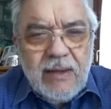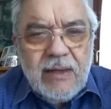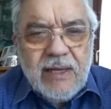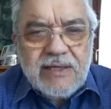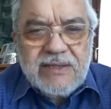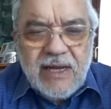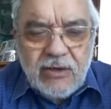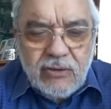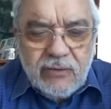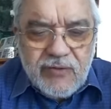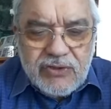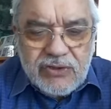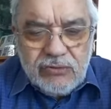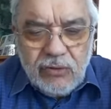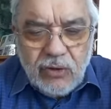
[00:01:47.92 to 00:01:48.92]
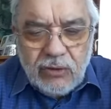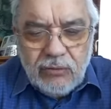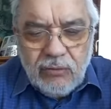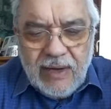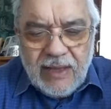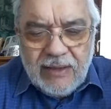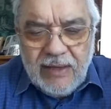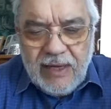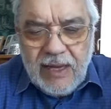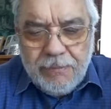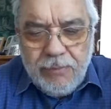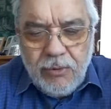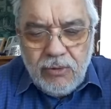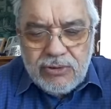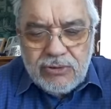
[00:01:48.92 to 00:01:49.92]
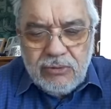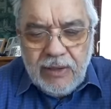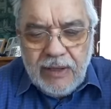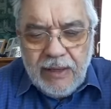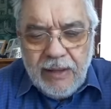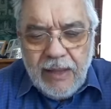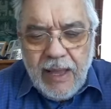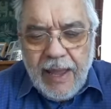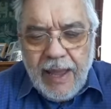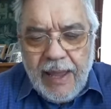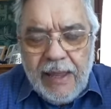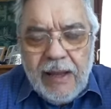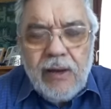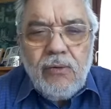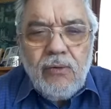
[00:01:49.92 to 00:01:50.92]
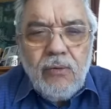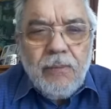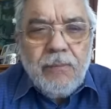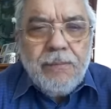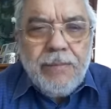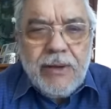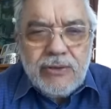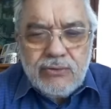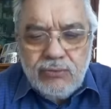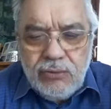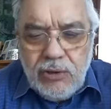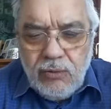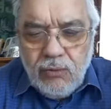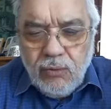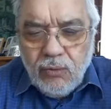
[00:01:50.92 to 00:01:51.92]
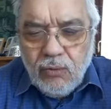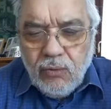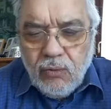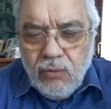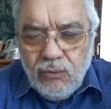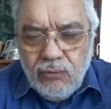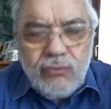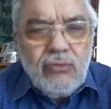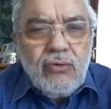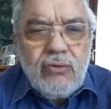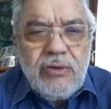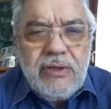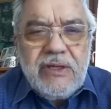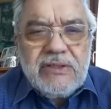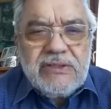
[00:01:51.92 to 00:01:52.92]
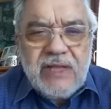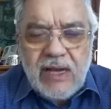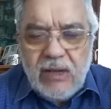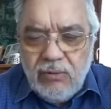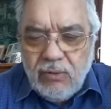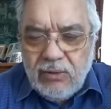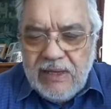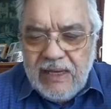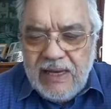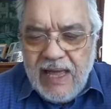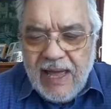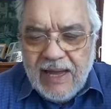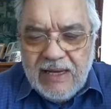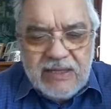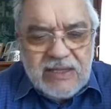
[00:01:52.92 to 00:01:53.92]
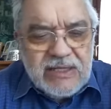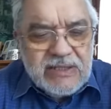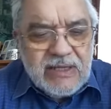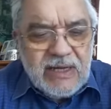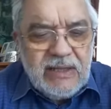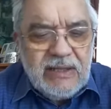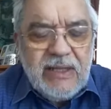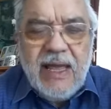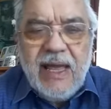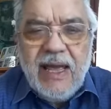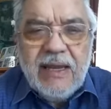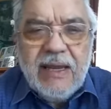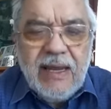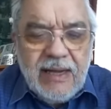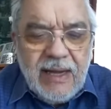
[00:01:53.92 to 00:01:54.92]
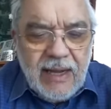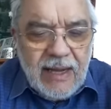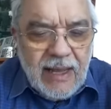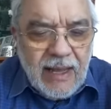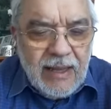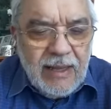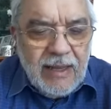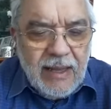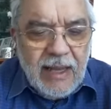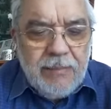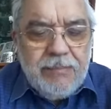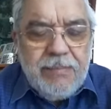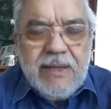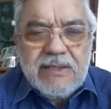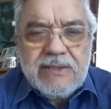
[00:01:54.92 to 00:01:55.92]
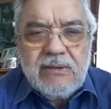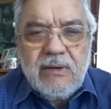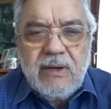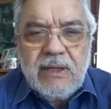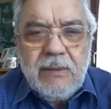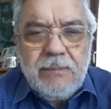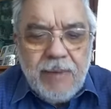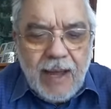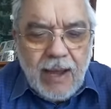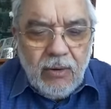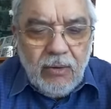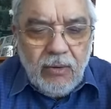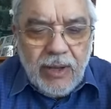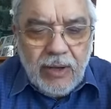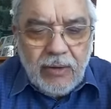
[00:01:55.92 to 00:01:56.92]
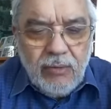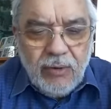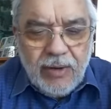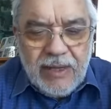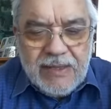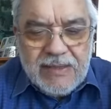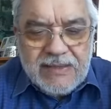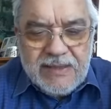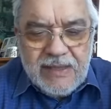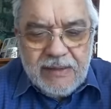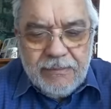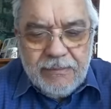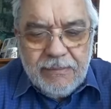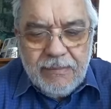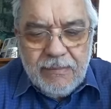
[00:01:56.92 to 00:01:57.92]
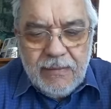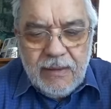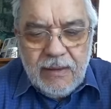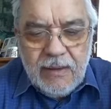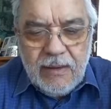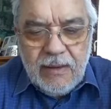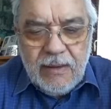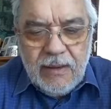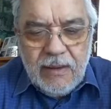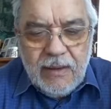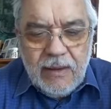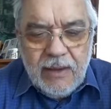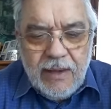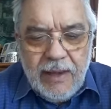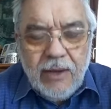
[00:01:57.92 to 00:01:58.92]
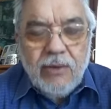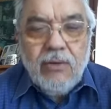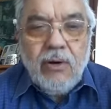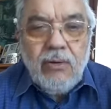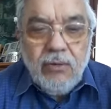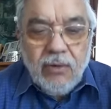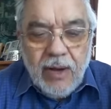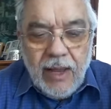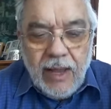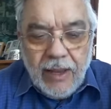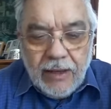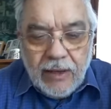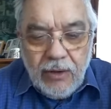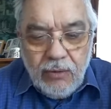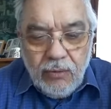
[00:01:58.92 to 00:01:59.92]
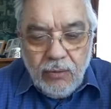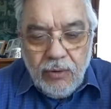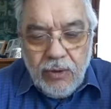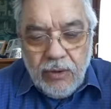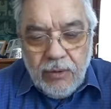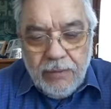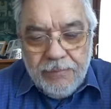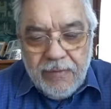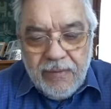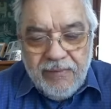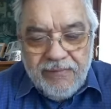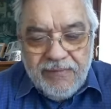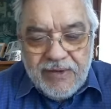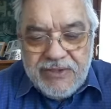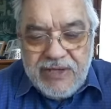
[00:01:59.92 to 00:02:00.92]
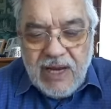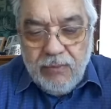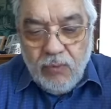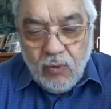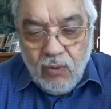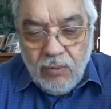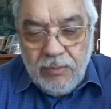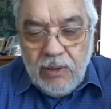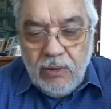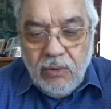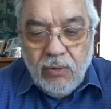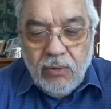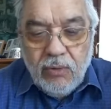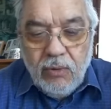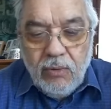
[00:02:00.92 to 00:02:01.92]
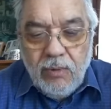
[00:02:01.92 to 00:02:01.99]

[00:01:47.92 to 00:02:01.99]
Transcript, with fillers: la sala dove sono radunati gli apostoli, e irrompe su di loro con doni straordinari descritti anche nella epistola di Paolo ai Corinzi. Ecco allora anche noi facciamo come loro